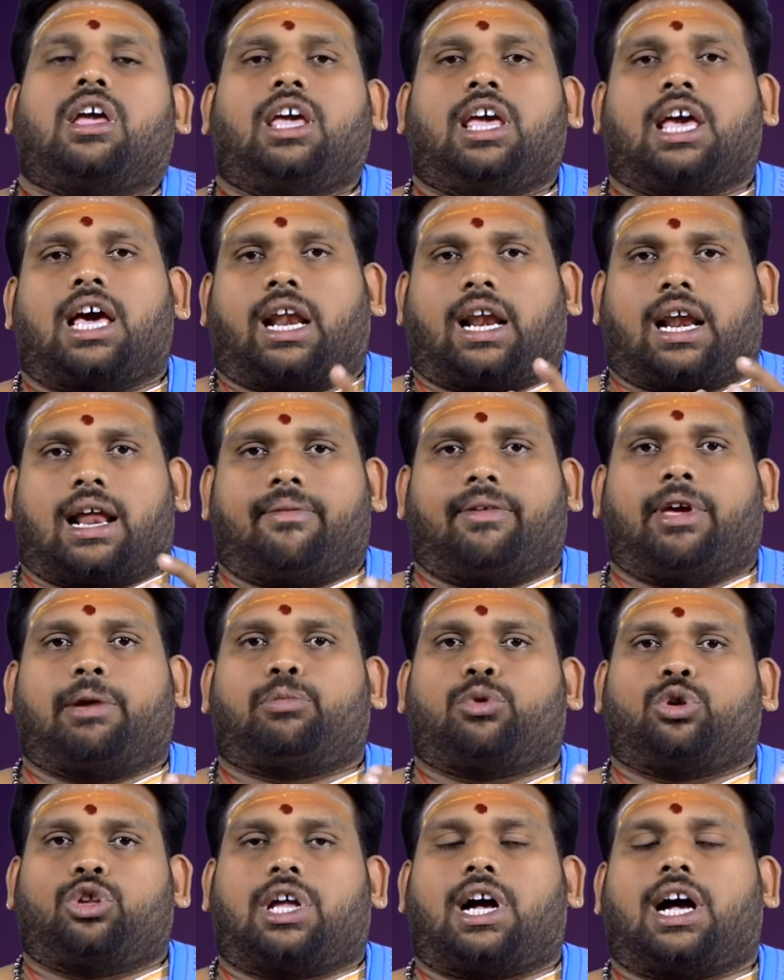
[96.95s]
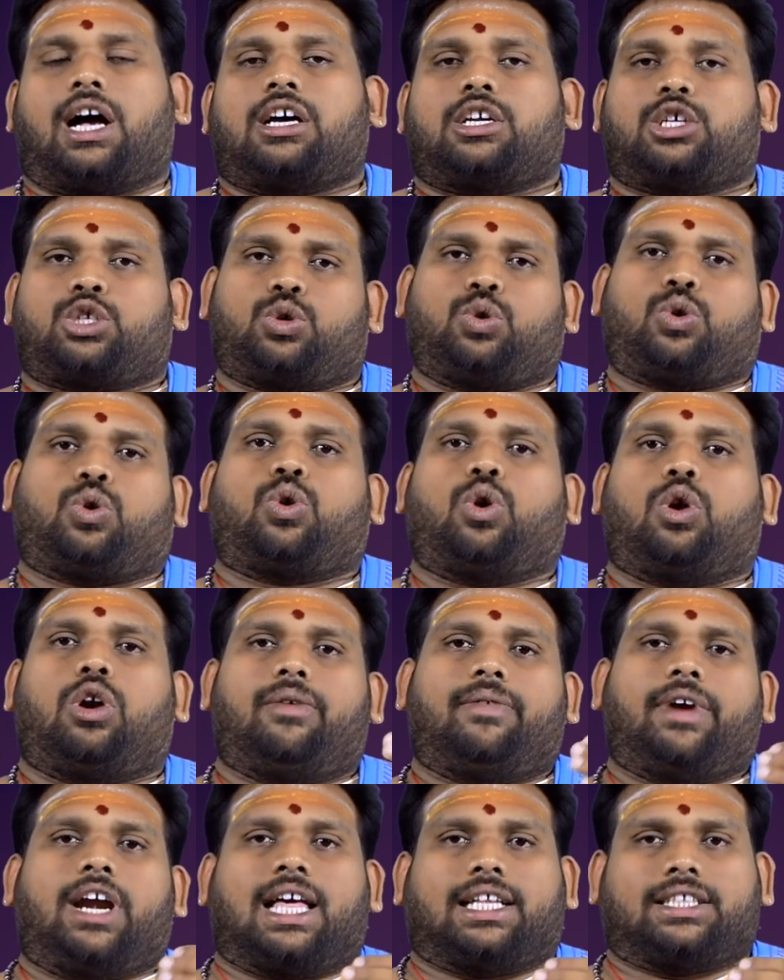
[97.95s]
ఇక రవి బుధ శుక్రులు
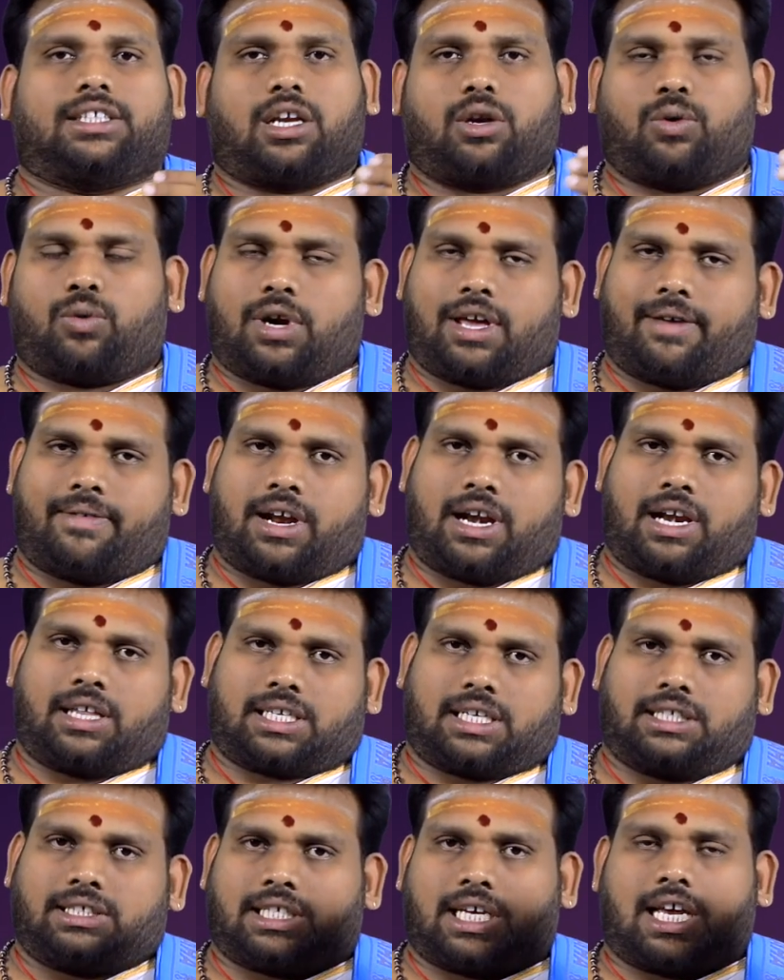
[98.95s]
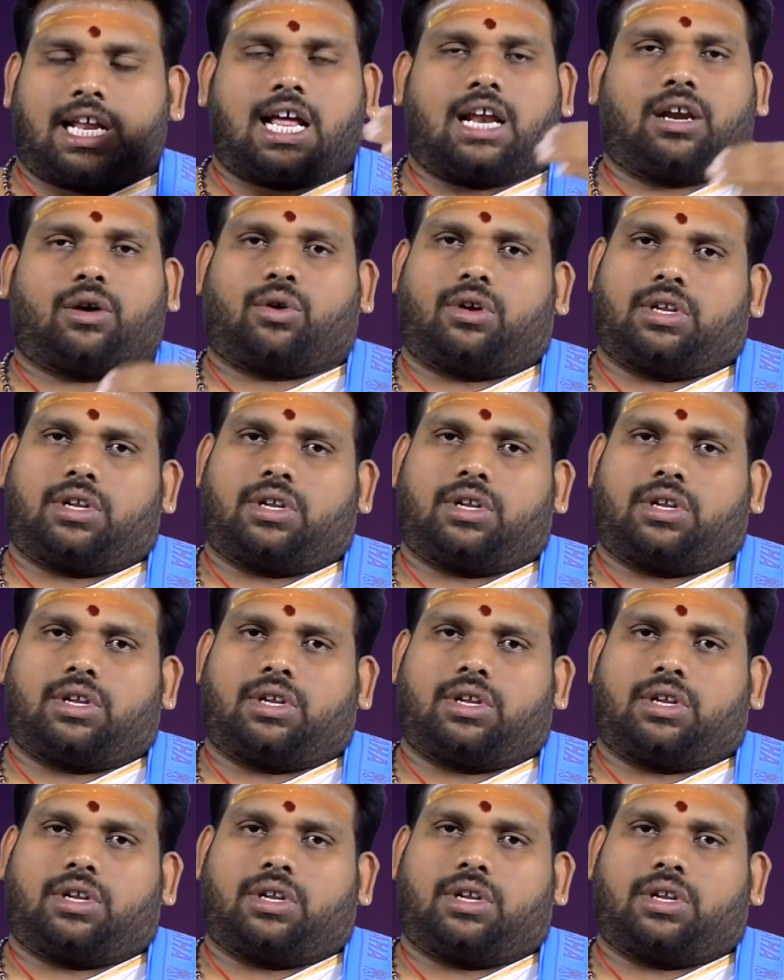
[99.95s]
వీళ్ళందరూ కూడా వాళ్ళ సంచారాన్ని